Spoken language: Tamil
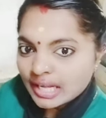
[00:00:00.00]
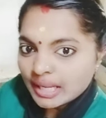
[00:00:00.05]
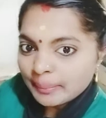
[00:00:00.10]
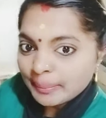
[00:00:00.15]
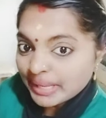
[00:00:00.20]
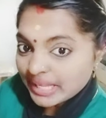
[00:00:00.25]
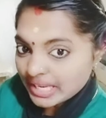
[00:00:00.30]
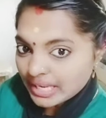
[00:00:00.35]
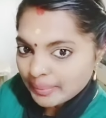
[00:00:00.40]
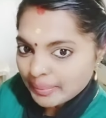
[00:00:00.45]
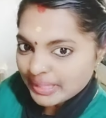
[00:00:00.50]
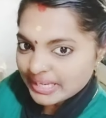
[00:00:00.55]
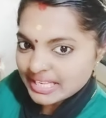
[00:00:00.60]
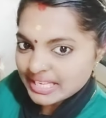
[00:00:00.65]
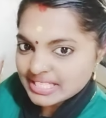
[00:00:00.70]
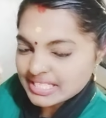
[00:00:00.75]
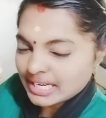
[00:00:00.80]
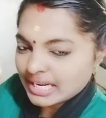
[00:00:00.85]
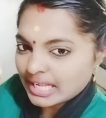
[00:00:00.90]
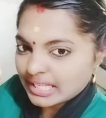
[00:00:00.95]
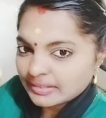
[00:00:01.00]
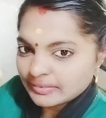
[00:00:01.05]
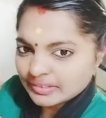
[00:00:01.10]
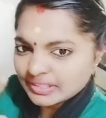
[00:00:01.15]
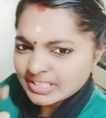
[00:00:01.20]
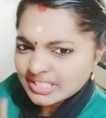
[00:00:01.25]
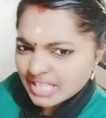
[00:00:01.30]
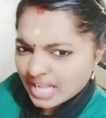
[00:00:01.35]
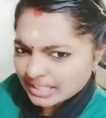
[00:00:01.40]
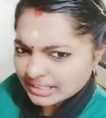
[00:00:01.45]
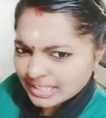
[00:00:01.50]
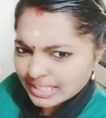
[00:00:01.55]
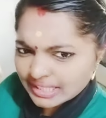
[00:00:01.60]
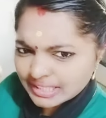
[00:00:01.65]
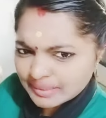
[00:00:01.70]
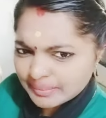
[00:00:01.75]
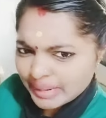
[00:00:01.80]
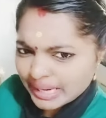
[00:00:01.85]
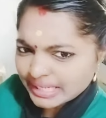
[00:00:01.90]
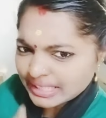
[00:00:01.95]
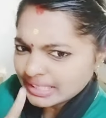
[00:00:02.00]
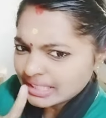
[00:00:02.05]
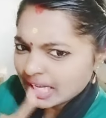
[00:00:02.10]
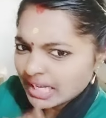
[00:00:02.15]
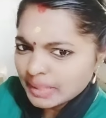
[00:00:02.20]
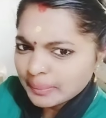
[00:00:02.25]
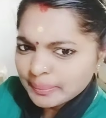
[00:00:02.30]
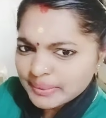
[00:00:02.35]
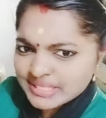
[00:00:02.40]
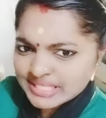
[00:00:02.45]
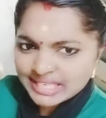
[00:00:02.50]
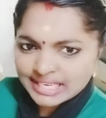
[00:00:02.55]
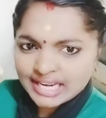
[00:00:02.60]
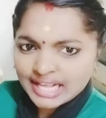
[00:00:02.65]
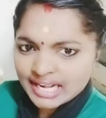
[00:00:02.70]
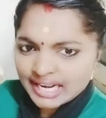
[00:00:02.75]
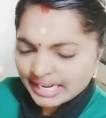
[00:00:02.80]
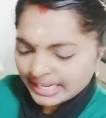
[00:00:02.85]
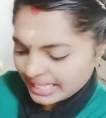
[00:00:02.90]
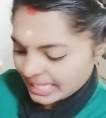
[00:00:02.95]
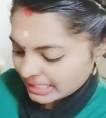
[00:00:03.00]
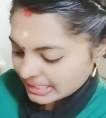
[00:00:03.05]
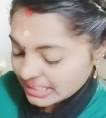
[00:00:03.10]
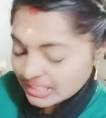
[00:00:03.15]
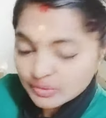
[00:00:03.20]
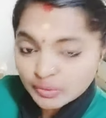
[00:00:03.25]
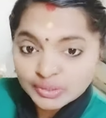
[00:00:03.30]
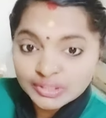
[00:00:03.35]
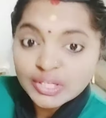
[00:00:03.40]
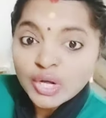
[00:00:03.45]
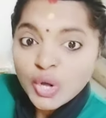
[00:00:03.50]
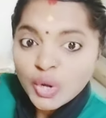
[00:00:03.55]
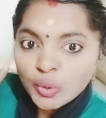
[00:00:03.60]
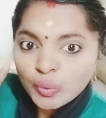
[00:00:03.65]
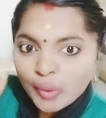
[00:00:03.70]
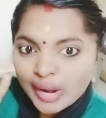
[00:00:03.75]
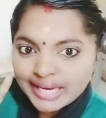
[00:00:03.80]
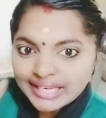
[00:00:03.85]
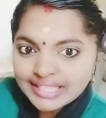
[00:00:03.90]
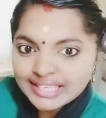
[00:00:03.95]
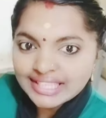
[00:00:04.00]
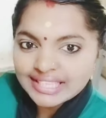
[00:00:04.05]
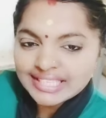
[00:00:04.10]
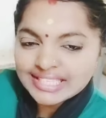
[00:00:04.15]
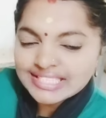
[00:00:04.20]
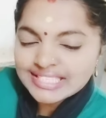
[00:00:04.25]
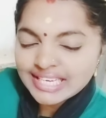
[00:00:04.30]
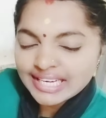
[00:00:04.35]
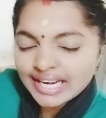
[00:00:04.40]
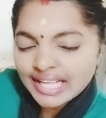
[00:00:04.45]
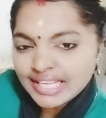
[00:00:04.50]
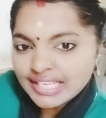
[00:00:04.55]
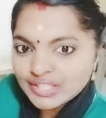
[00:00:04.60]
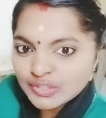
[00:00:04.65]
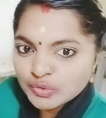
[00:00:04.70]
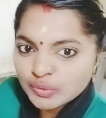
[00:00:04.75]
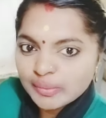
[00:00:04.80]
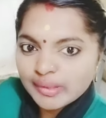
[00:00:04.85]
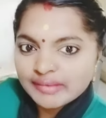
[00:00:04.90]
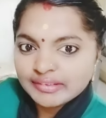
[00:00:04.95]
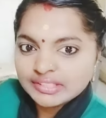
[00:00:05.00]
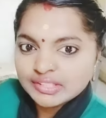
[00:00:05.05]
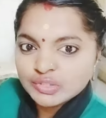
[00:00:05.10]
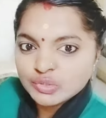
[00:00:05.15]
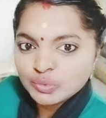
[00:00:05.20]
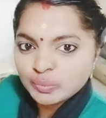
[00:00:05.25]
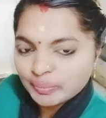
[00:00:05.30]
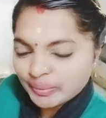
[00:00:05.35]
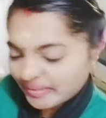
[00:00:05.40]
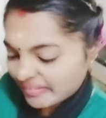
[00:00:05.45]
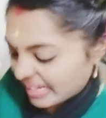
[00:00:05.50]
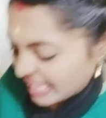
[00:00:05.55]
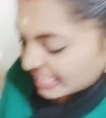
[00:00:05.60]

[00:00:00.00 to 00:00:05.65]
பெரிய பெரிய சென்னா இது வந்து சாதாரணமான கருப்பு சென்னா கிடையாது இது வந்து ஒயிட் கலர் சென்னா இதுவுமே வந்து சூப்பரா